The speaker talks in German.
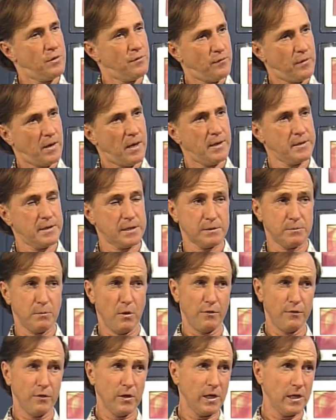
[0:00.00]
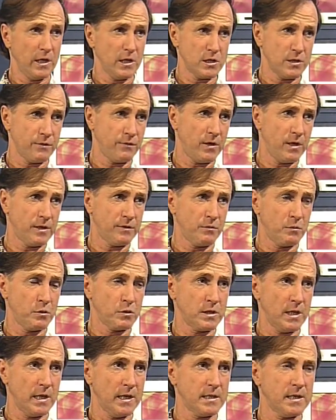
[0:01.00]
zu erfahren, das morphogenetische Feld von
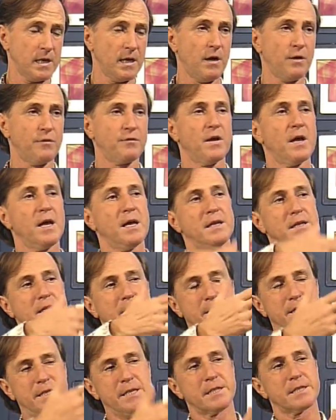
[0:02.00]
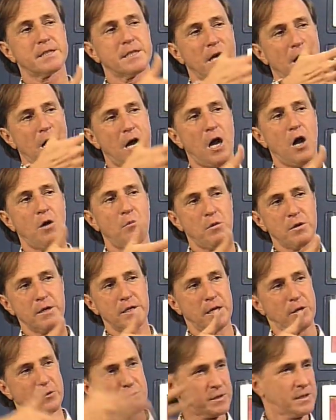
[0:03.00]
Mutter Erde auf
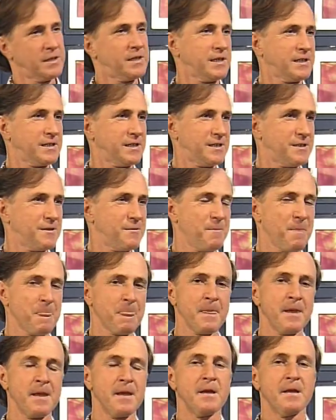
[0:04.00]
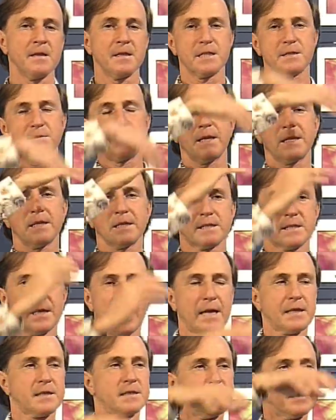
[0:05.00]
Disharmonie ausgerichtet. Mhm. Deswegen
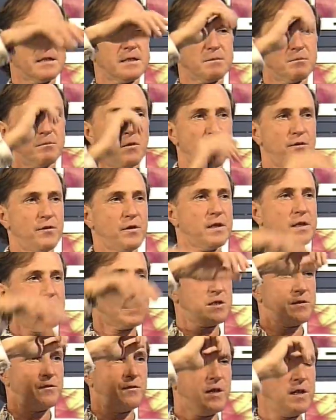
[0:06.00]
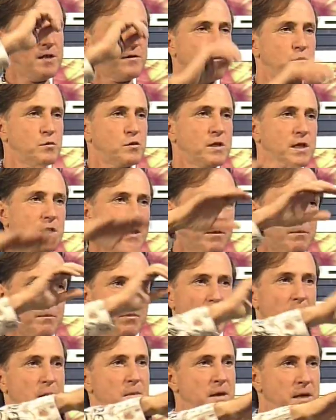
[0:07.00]
taktet das morphogenetische Feld von Mutter Erde
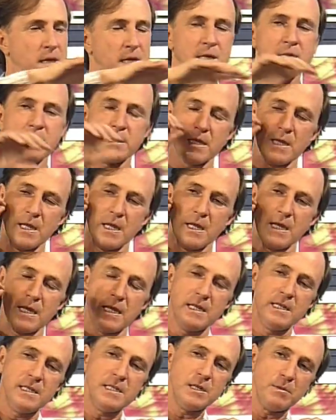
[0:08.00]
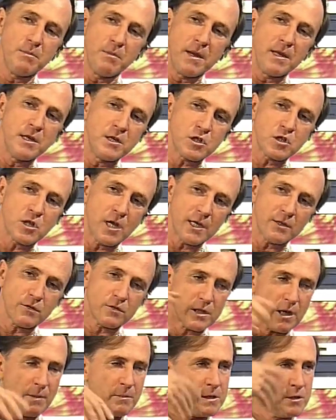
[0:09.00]
permanent in die Menschheit
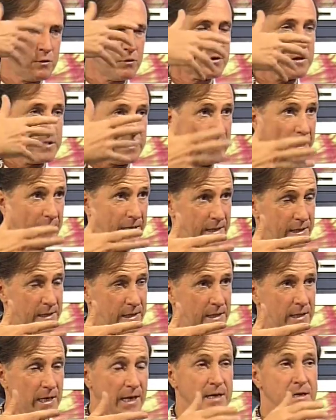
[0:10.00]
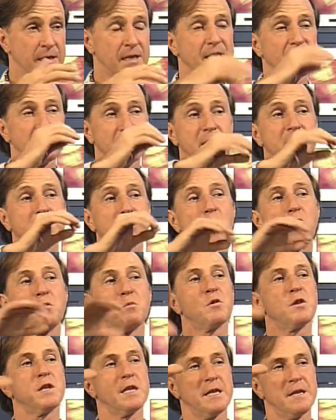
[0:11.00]
und damit in unser Denken hinein
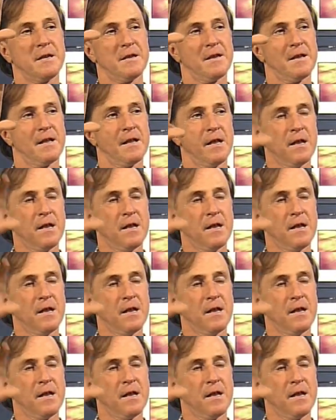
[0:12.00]
Disharmonie.